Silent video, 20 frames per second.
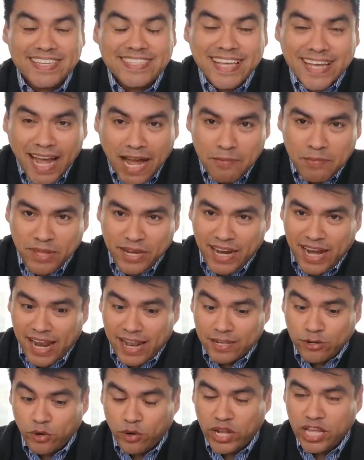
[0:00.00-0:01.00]
Este cambio en
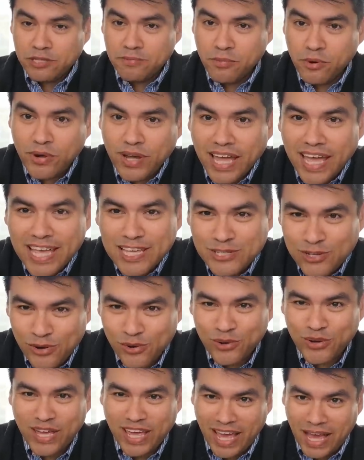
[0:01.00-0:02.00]
el algoritmo, ¿qué
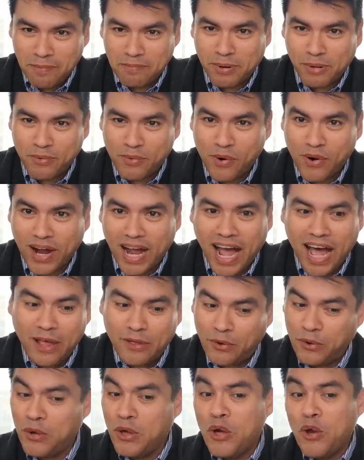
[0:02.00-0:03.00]
es lo que ha
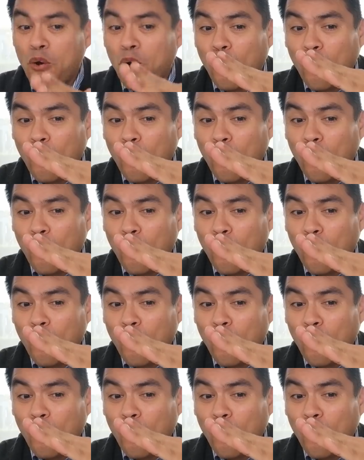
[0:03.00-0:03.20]
provocado?